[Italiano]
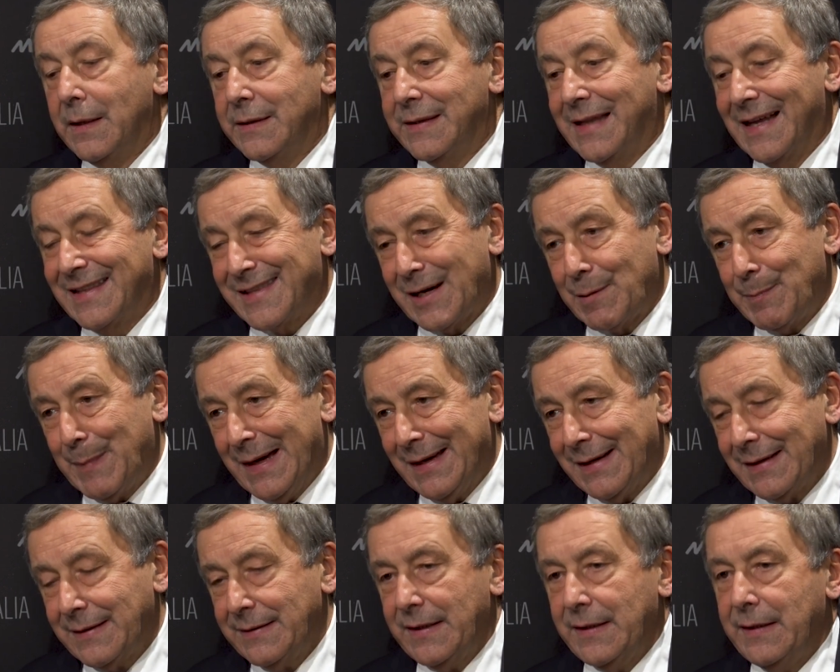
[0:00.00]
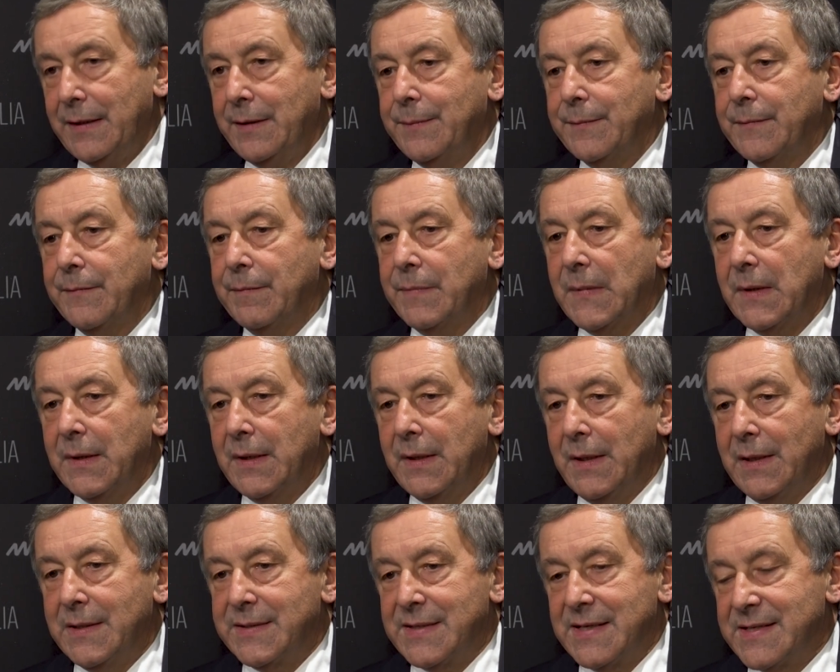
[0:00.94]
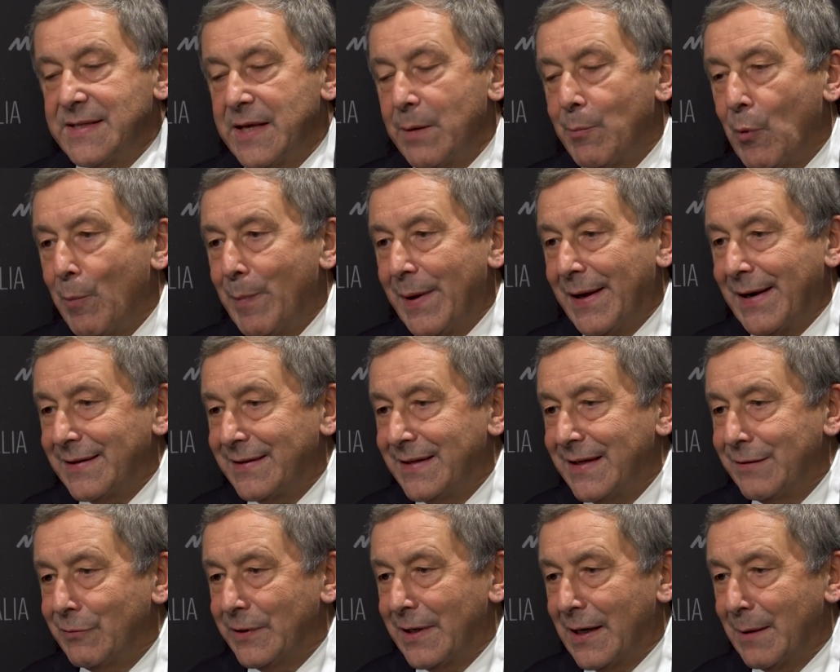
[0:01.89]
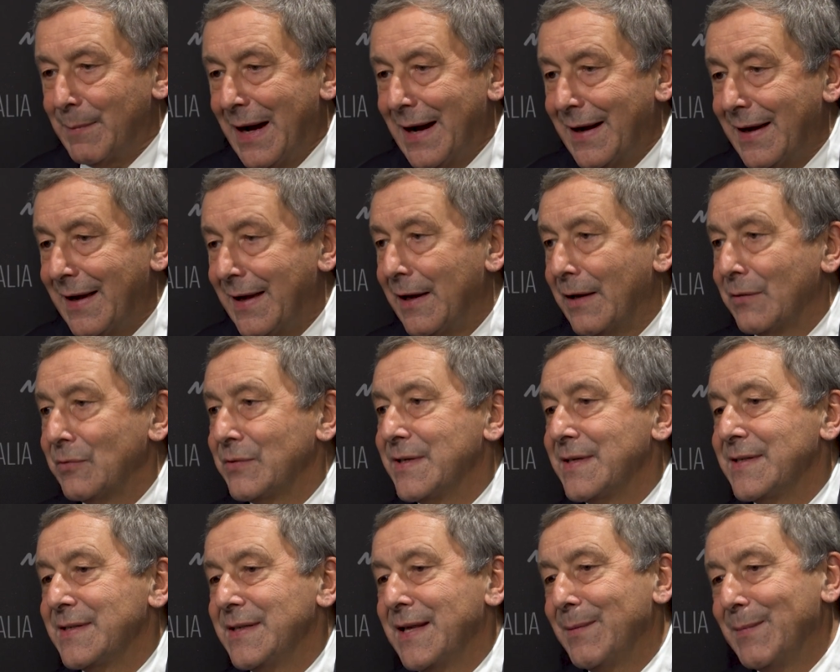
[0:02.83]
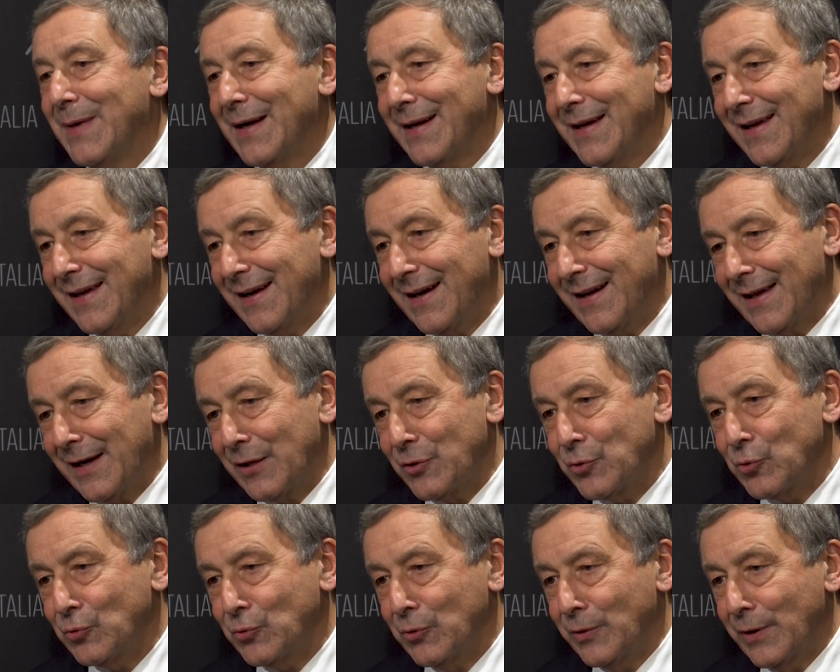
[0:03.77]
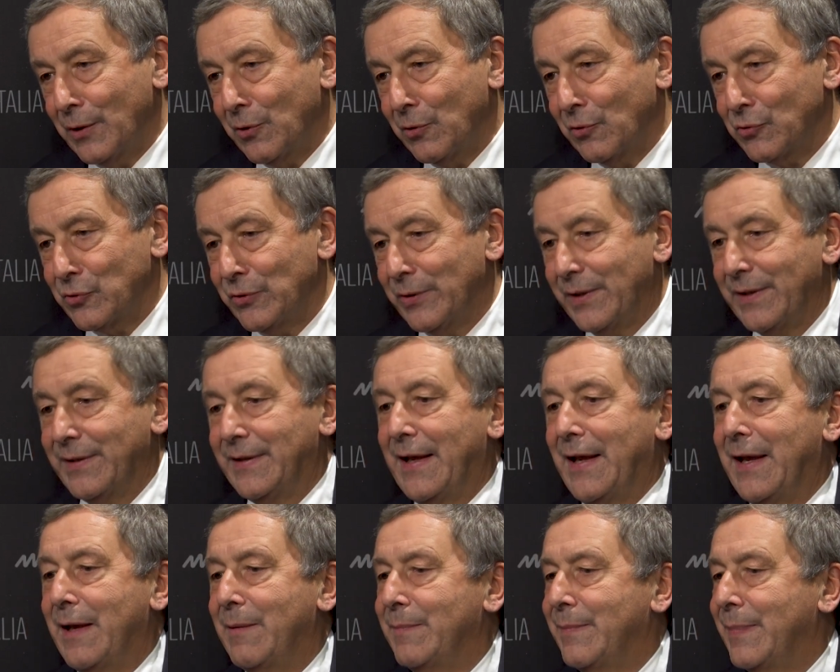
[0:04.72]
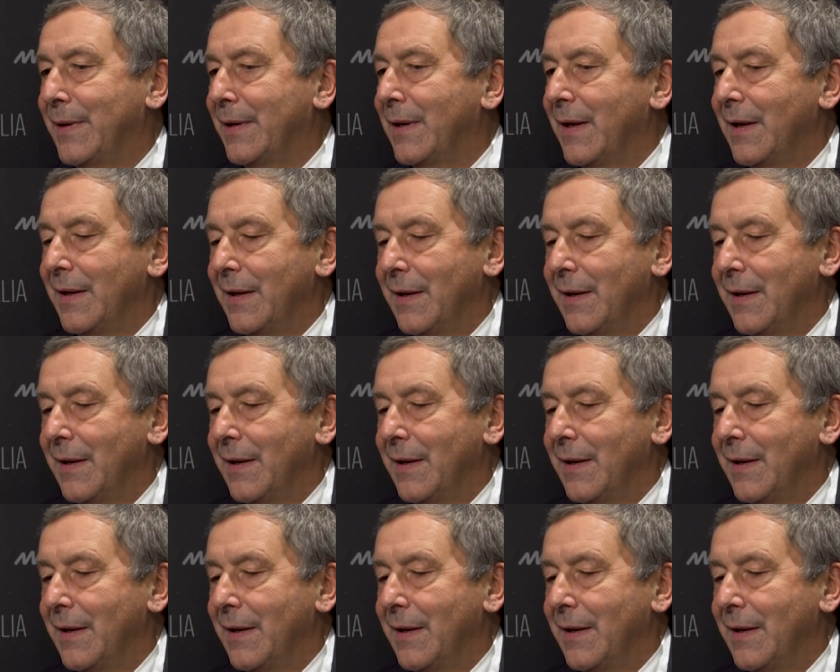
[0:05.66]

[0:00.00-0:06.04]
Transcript: D'altra parte il sistema operativo della banca è un sistema che era cresciuto nel corso dei tempi